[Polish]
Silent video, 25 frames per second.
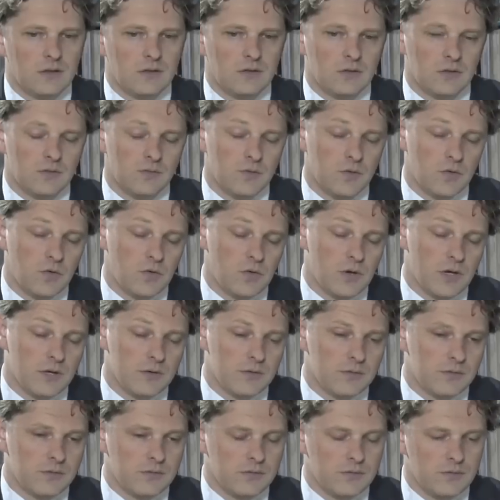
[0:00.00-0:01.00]
no w ogóle
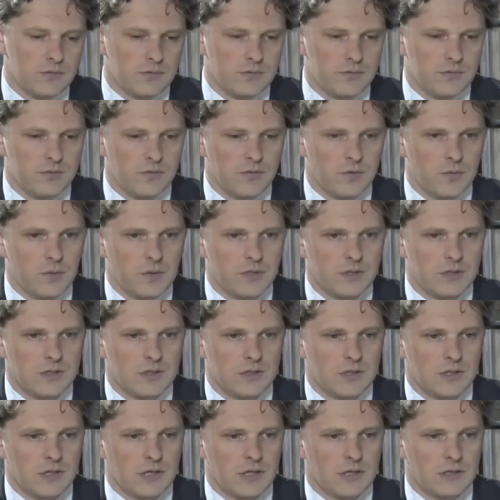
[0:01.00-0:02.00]
w
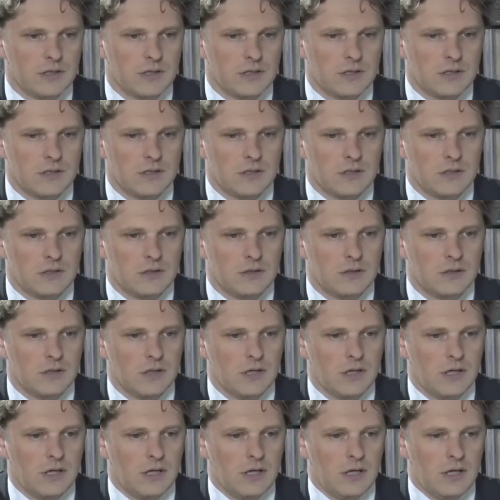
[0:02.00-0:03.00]
obecnej kadencji
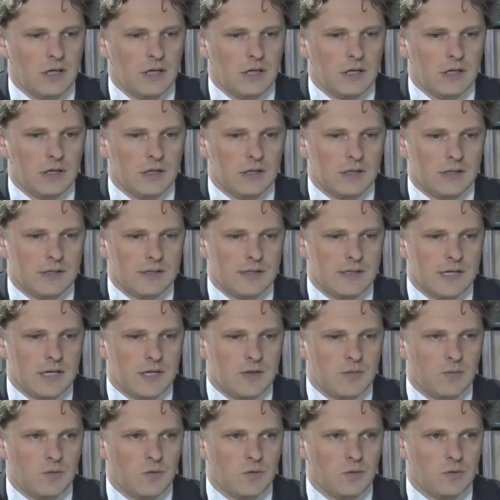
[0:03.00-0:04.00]
e,
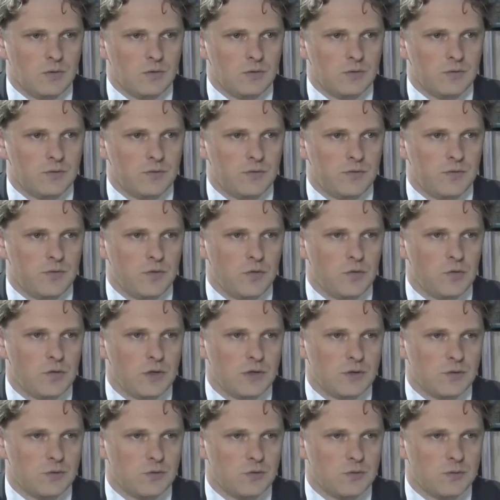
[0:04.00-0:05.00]
Sejmu w
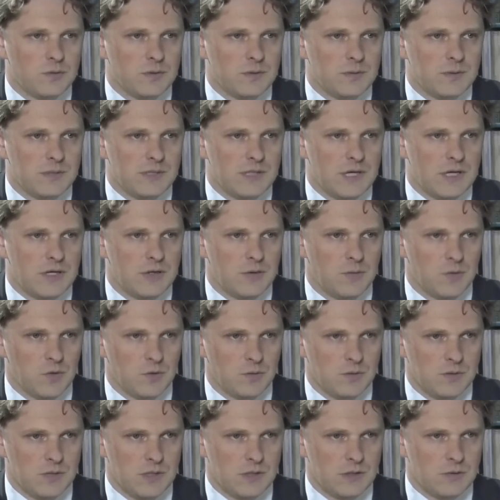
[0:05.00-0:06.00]
ogóle służby specjalne
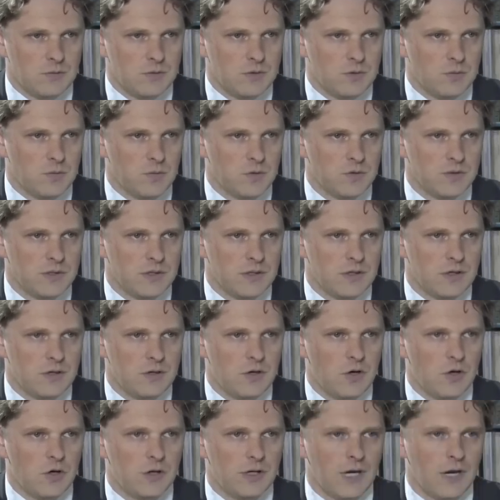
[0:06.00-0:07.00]
moim zdaniem są poza
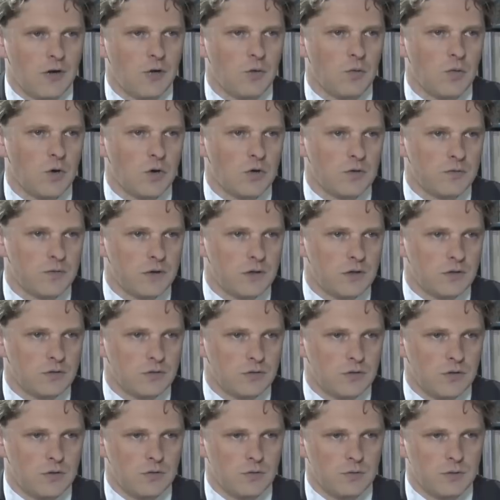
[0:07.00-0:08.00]
jakąkolwiek
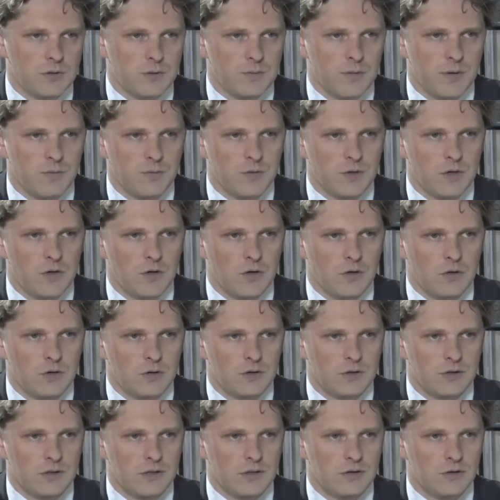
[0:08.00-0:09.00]
kontrolą. Nie mamy
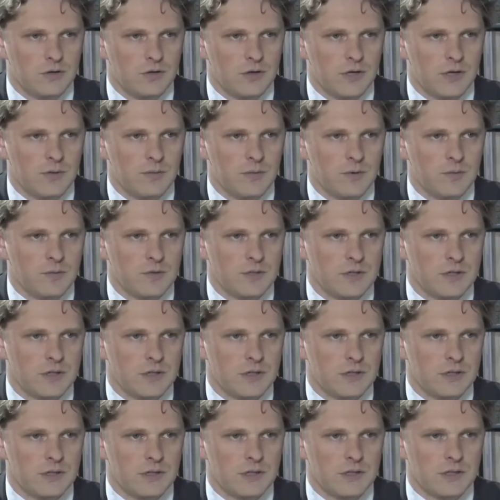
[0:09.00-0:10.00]
koordynatora, mamy
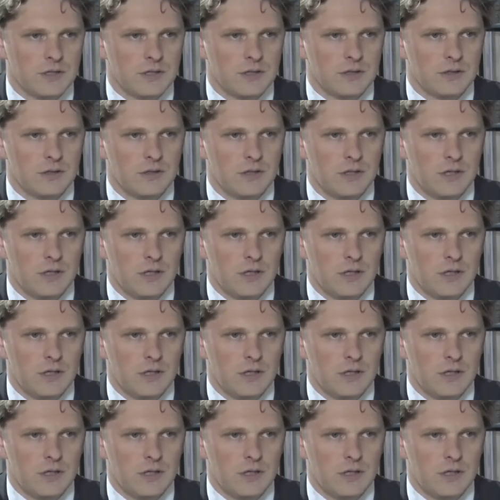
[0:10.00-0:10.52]
sekretarza